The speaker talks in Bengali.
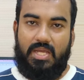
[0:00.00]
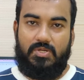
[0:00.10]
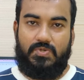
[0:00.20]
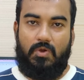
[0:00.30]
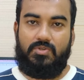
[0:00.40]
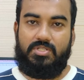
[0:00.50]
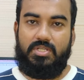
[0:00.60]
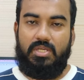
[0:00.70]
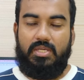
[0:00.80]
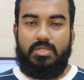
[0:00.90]
মিসাইল
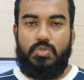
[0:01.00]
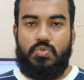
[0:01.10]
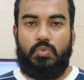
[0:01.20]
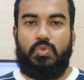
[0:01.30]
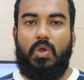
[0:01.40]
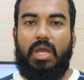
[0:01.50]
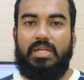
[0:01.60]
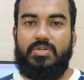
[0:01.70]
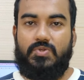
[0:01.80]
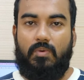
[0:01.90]
শহরটি
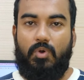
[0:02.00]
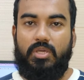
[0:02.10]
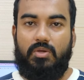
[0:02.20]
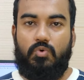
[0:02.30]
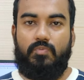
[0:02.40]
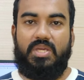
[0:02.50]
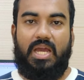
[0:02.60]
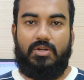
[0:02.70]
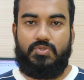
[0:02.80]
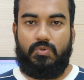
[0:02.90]
যুদ্ধকালীন সময় খুবই
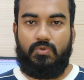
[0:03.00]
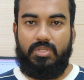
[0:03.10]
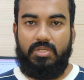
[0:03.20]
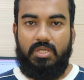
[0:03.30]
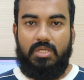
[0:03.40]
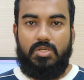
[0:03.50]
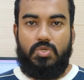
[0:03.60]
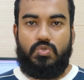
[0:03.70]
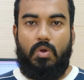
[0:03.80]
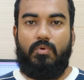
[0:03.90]
কার্যকরী
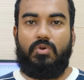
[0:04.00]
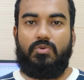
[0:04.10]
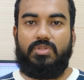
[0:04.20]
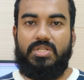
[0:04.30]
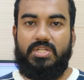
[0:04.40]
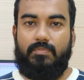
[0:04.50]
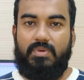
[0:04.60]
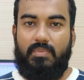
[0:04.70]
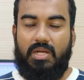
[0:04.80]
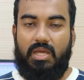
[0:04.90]
সমগ্র দেশে
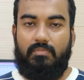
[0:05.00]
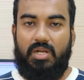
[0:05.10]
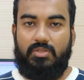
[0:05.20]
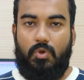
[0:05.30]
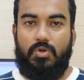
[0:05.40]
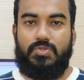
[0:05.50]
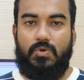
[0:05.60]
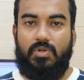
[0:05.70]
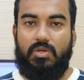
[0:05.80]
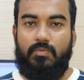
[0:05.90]
বিমান হামলায় ধ্বংস
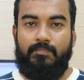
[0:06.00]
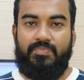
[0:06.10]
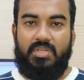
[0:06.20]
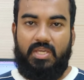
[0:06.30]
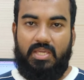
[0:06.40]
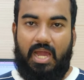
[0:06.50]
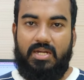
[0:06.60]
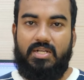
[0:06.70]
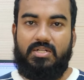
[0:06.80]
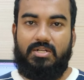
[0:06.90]
হলেও এই
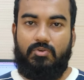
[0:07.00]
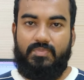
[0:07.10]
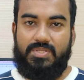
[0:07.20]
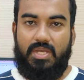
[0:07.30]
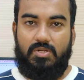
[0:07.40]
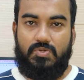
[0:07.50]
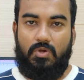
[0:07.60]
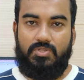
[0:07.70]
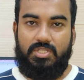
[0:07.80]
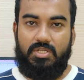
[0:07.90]
আন্ডারগ্রাউন্ড মিসাইল
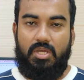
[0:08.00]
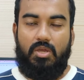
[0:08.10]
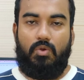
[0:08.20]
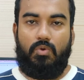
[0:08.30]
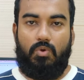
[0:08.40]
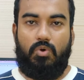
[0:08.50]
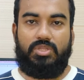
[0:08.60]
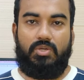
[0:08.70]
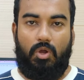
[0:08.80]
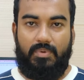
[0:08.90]
শহরটির কোনো
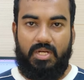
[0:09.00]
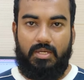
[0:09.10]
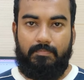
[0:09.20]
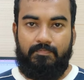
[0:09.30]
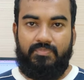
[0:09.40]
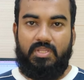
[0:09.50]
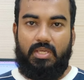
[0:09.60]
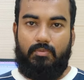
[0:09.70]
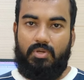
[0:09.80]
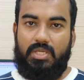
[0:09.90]
ক্ষতি হবে না
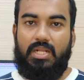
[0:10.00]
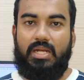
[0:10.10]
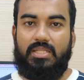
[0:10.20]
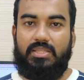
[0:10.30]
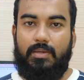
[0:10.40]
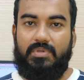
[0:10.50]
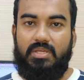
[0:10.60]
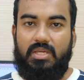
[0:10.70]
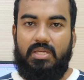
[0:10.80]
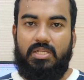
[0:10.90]
এবং ইরানের
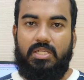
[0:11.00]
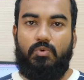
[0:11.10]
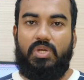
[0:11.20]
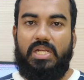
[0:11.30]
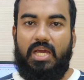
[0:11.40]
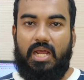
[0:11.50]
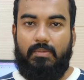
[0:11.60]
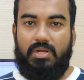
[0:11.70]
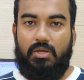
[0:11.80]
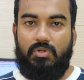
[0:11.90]
দাবি নিউক্লিয়ার
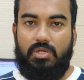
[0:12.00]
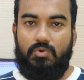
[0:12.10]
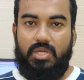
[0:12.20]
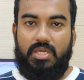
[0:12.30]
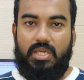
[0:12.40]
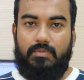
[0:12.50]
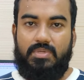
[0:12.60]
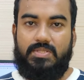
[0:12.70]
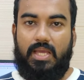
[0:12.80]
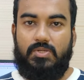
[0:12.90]
হামলা হলেও এই
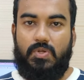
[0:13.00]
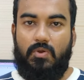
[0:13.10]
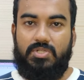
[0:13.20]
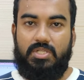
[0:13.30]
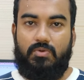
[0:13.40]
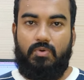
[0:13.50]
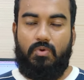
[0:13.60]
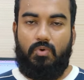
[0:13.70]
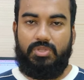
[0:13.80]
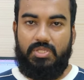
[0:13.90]
মিসাইল শহরটির
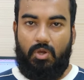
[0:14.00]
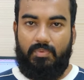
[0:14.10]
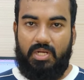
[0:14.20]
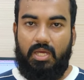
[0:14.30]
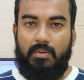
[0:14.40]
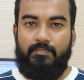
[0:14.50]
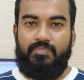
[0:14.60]
কোনো ক্ষতি হবে না